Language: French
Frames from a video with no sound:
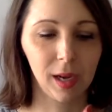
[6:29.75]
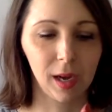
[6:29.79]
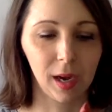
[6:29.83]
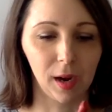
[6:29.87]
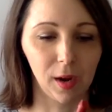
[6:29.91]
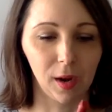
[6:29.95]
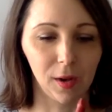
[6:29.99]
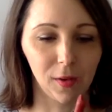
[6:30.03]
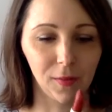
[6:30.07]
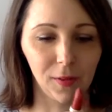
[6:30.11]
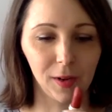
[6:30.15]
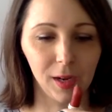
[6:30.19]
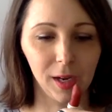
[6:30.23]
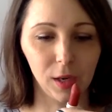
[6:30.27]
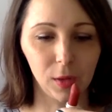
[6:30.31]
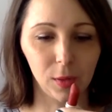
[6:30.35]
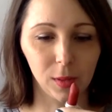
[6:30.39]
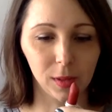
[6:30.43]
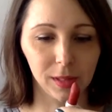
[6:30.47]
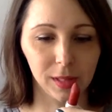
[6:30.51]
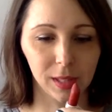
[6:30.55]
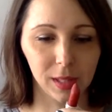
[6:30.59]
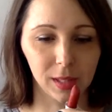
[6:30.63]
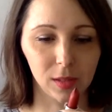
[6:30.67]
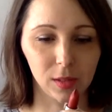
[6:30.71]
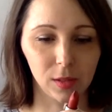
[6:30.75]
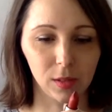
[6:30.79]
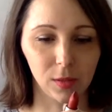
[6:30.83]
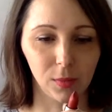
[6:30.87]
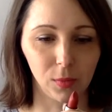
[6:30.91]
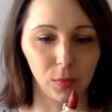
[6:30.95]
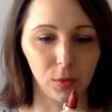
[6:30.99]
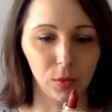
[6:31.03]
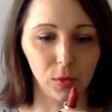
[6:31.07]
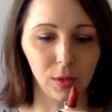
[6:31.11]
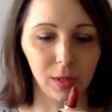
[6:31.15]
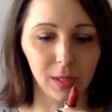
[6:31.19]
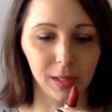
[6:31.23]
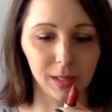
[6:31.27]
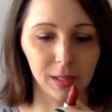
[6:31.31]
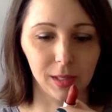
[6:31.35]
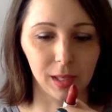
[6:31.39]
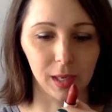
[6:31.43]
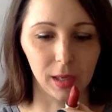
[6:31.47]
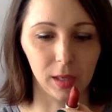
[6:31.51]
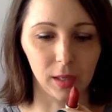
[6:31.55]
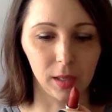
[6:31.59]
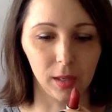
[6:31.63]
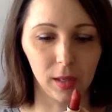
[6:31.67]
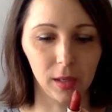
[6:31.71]
Alors voilà à quoi ça ressemble de
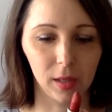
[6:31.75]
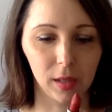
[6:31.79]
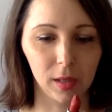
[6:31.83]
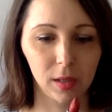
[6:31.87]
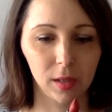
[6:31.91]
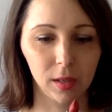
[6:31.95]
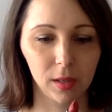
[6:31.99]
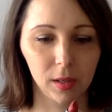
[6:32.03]
l'intérieur.